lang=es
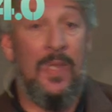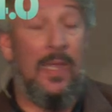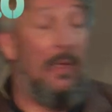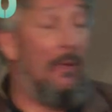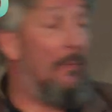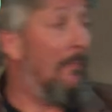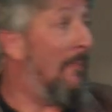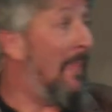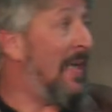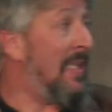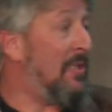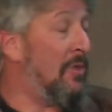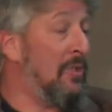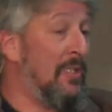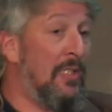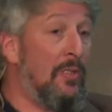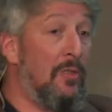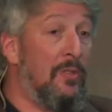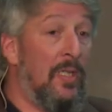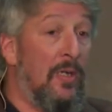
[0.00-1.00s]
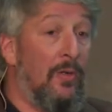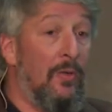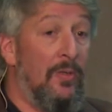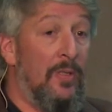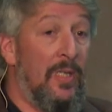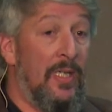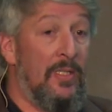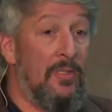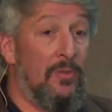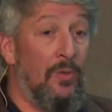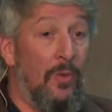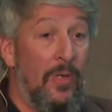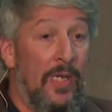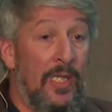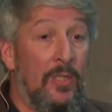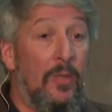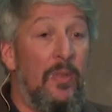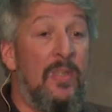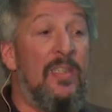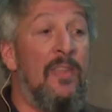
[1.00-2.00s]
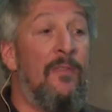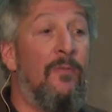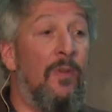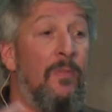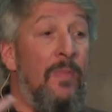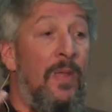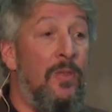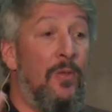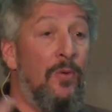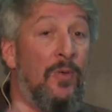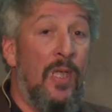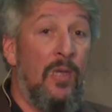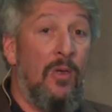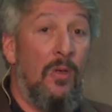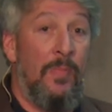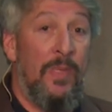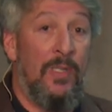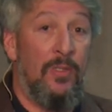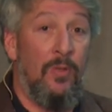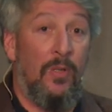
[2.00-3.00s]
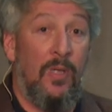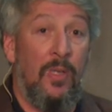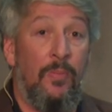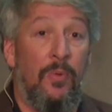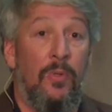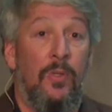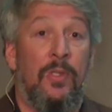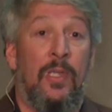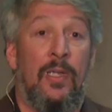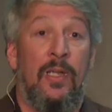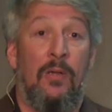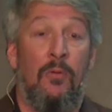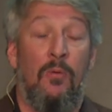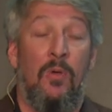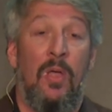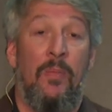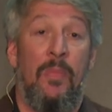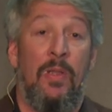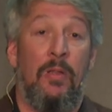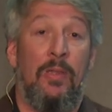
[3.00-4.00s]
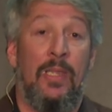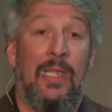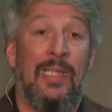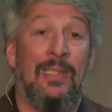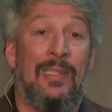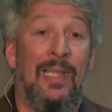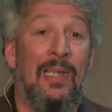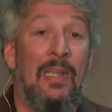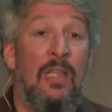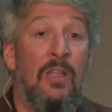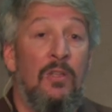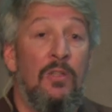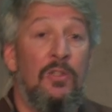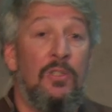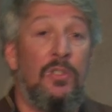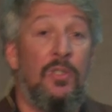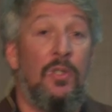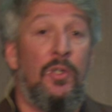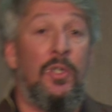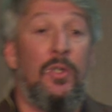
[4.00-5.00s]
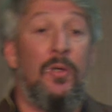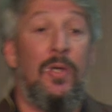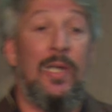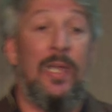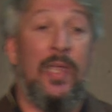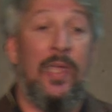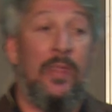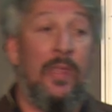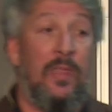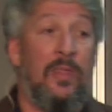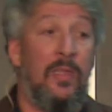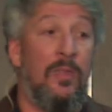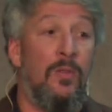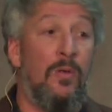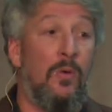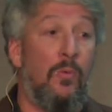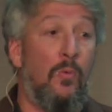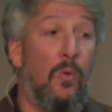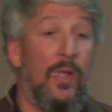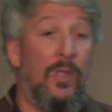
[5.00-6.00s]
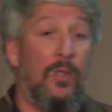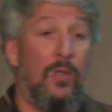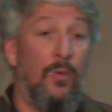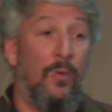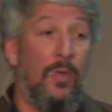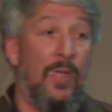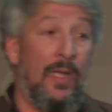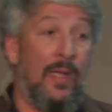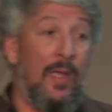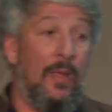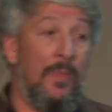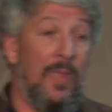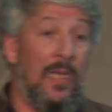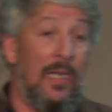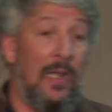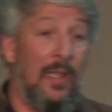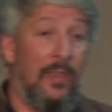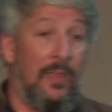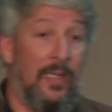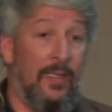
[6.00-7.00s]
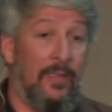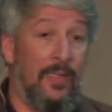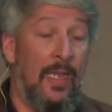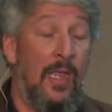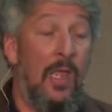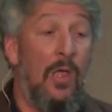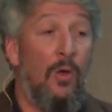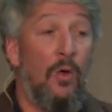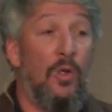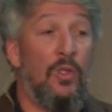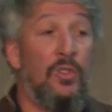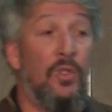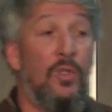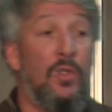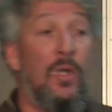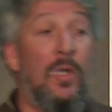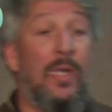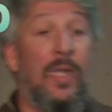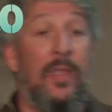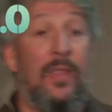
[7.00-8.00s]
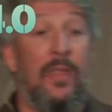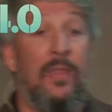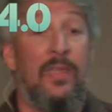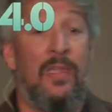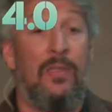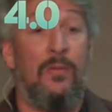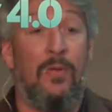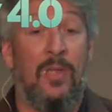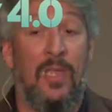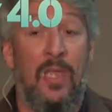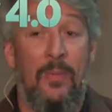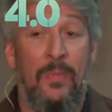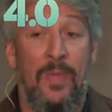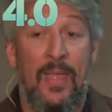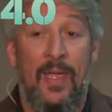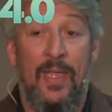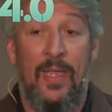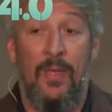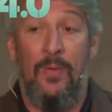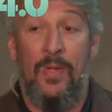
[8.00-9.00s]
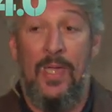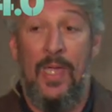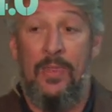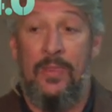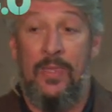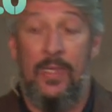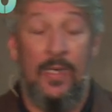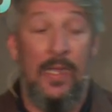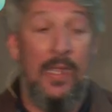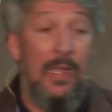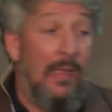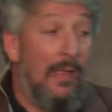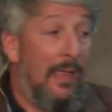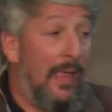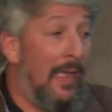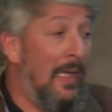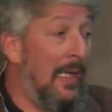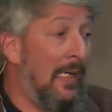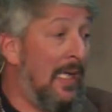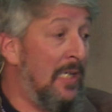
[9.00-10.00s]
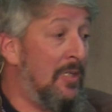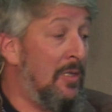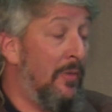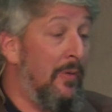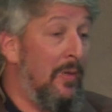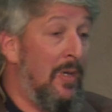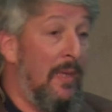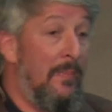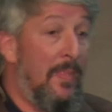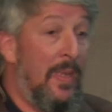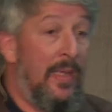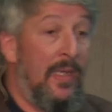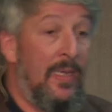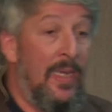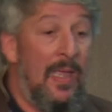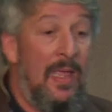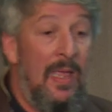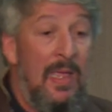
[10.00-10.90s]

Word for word: más los datos de contexto y toda esa información que comento que puedo tener un gemelo digital, soy yo el que decido cuándo voy a cambiar el aceite o soy yo el que decido qué viaje voy a hacer. En el caso de una máquina,